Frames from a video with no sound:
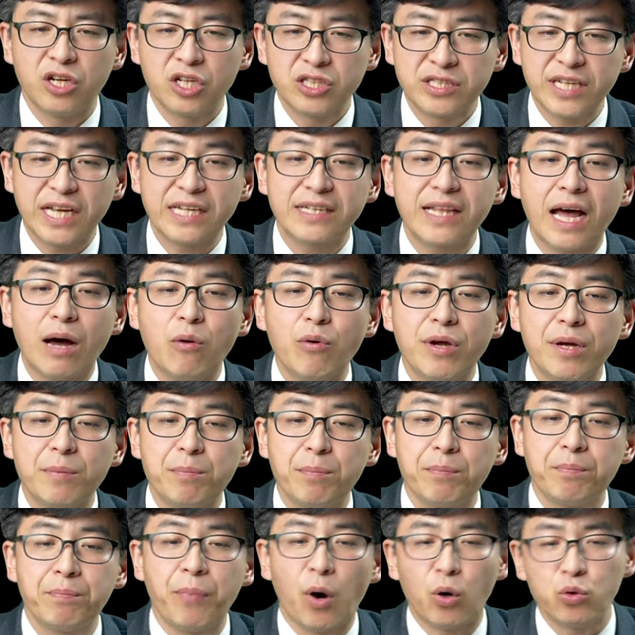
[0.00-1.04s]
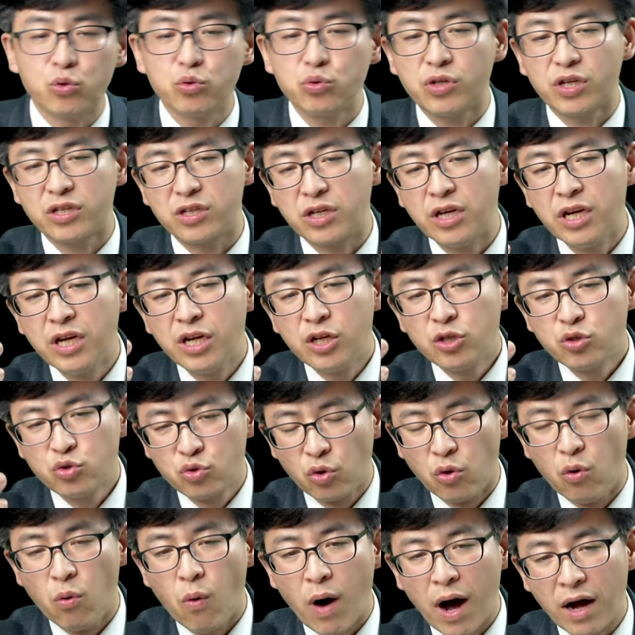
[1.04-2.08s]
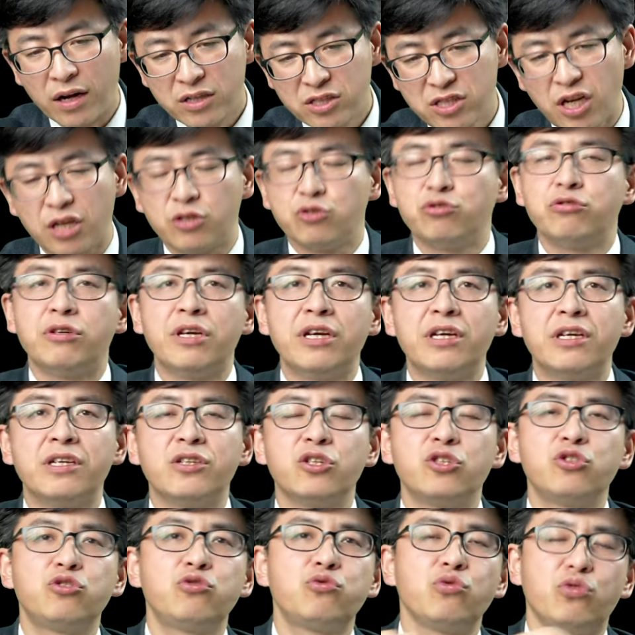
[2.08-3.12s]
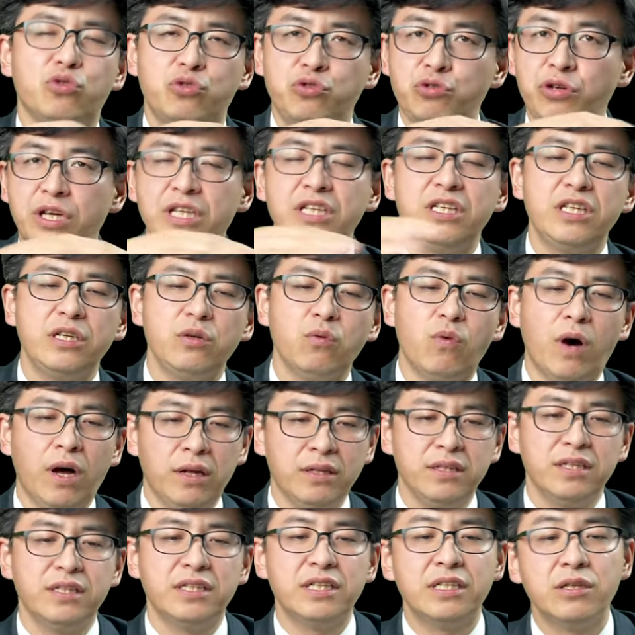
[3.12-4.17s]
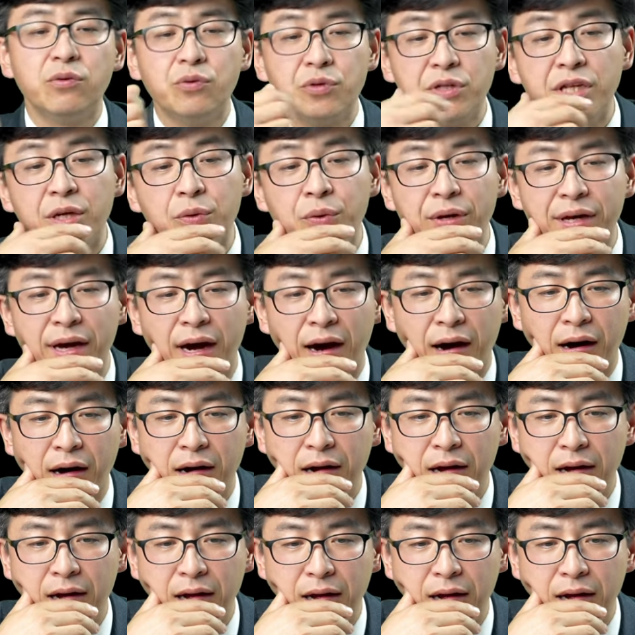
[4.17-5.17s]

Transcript: 在大卫宝座上做王掌权，做全帝王的那那位哈，